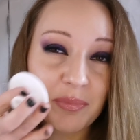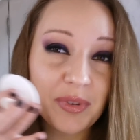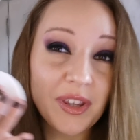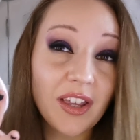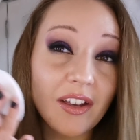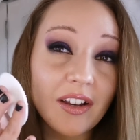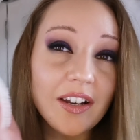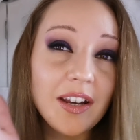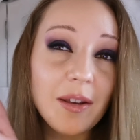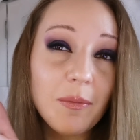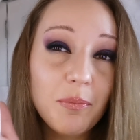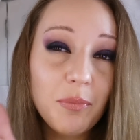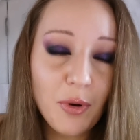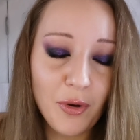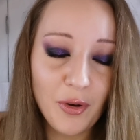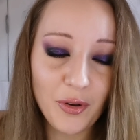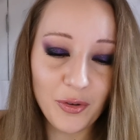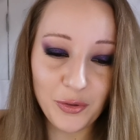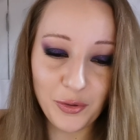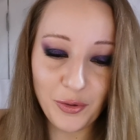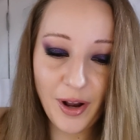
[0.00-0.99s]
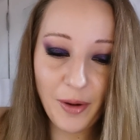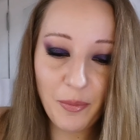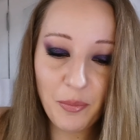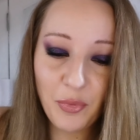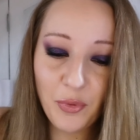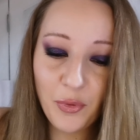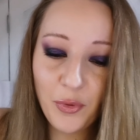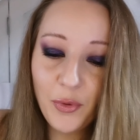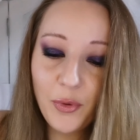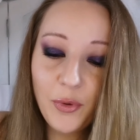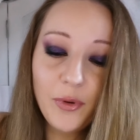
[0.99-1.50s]
bien les pores de la
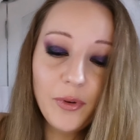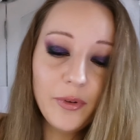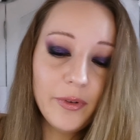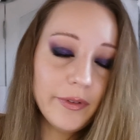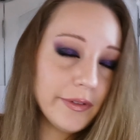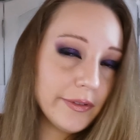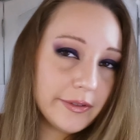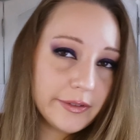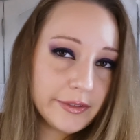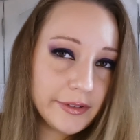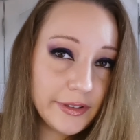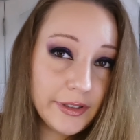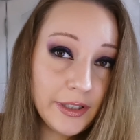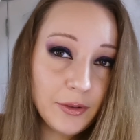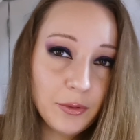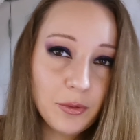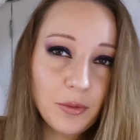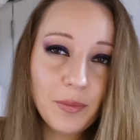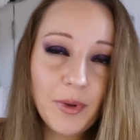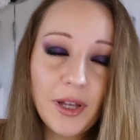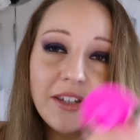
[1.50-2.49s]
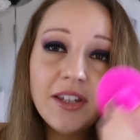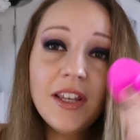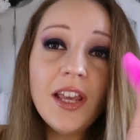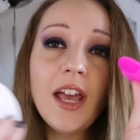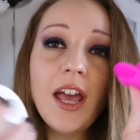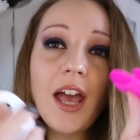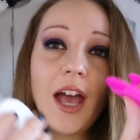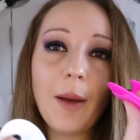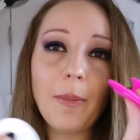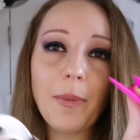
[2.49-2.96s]
peau euh, et compagnie.